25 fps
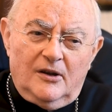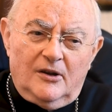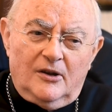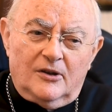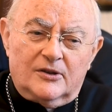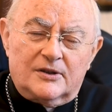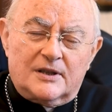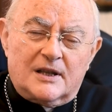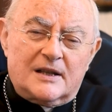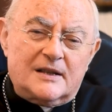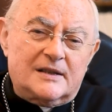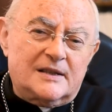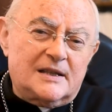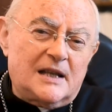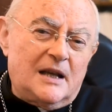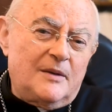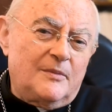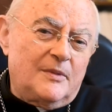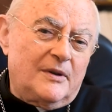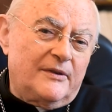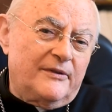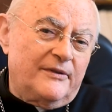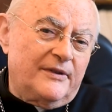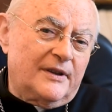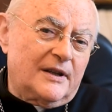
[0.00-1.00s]
ona
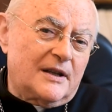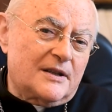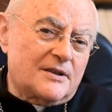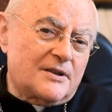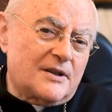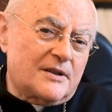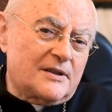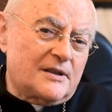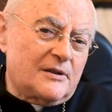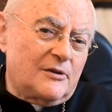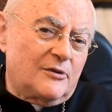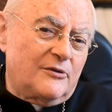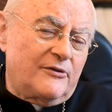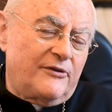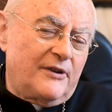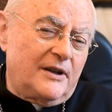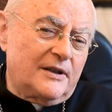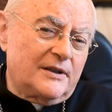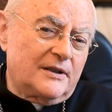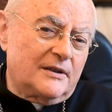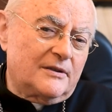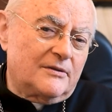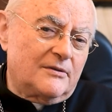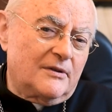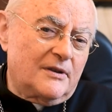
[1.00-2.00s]
sama wyraża
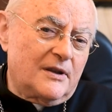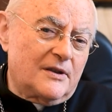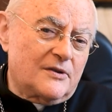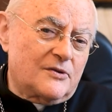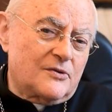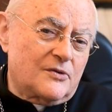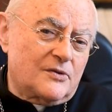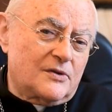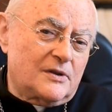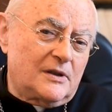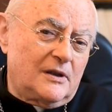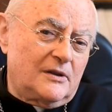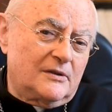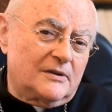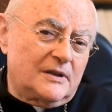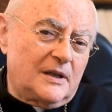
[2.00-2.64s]
zaufanie do Jezusa.